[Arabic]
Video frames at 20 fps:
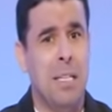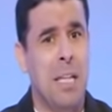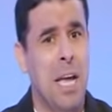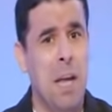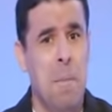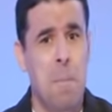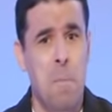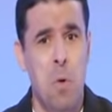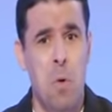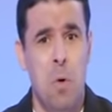
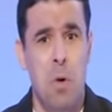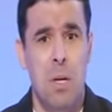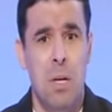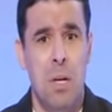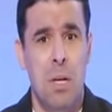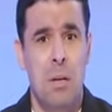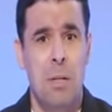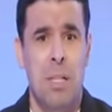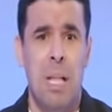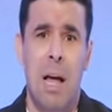ده ابنه
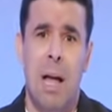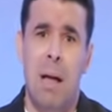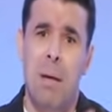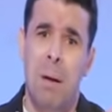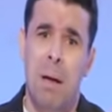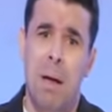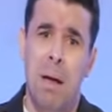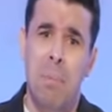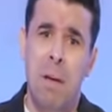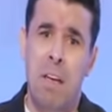ده
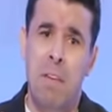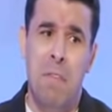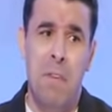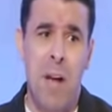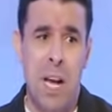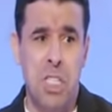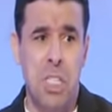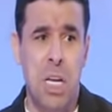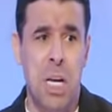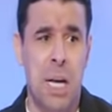ما, ما
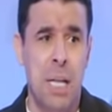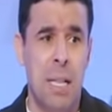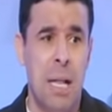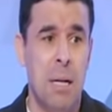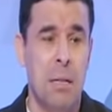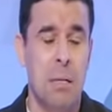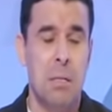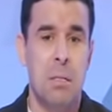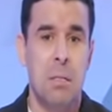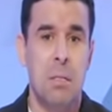ينفعش
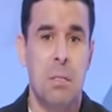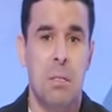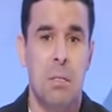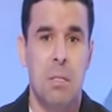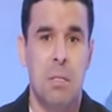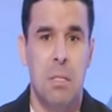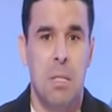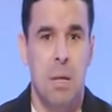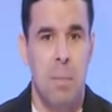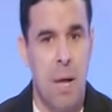كده
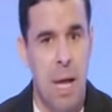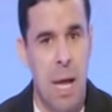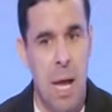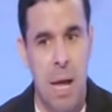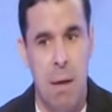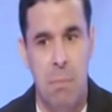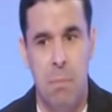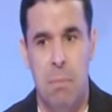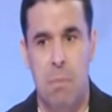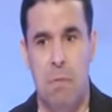
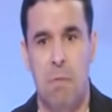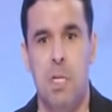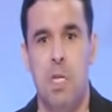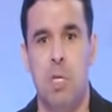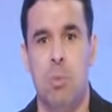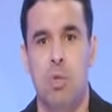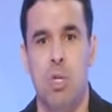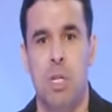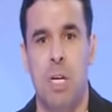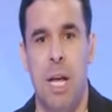تمام
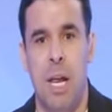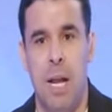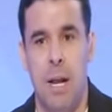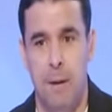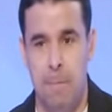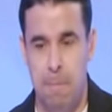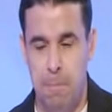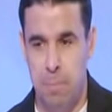مفيش مشكله